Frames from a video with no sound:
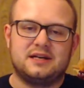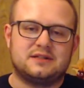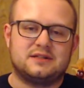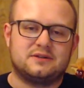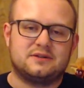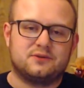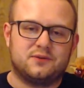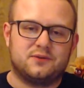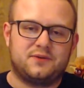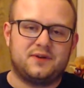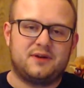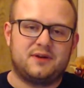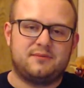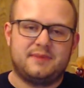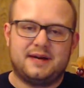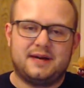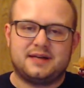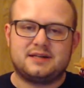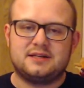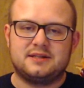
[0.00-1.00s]
Insofern
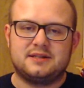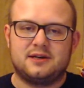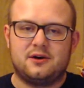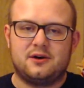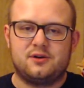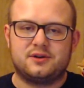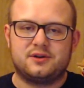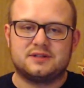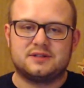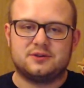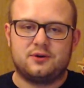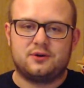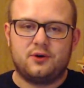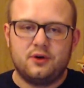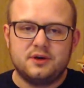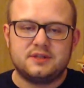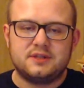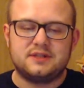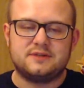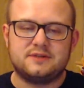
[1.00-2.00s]
merke ich ja auch, dass
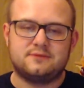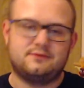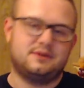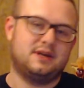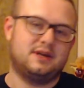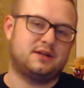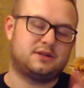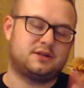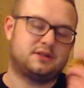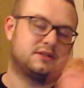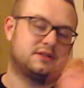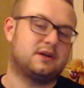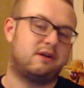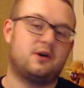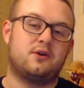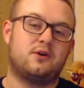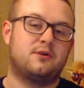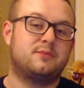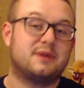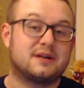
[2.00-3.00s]
euch diese Reactions
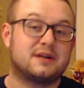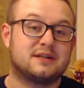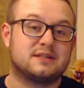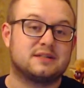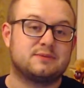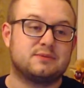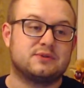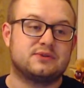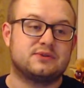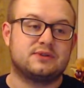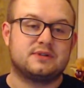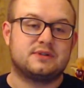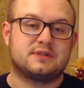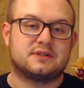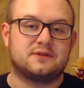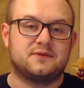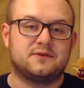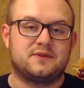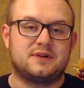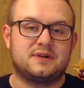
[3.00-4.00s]
auch immer ganz
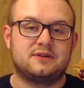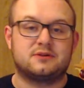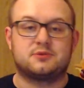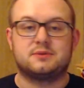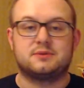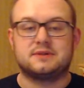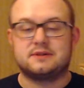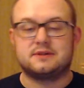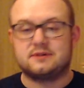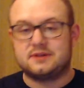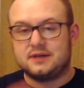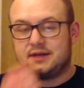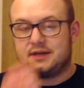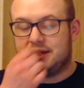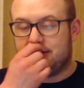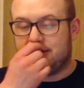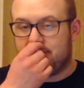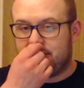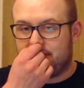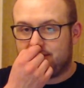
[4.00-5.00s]
besonders gefallen und speziell auch der
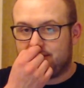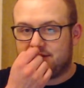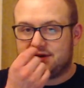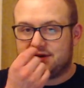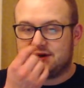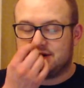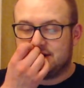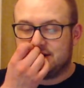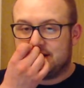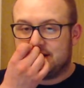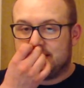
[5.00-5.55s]
Game Lover.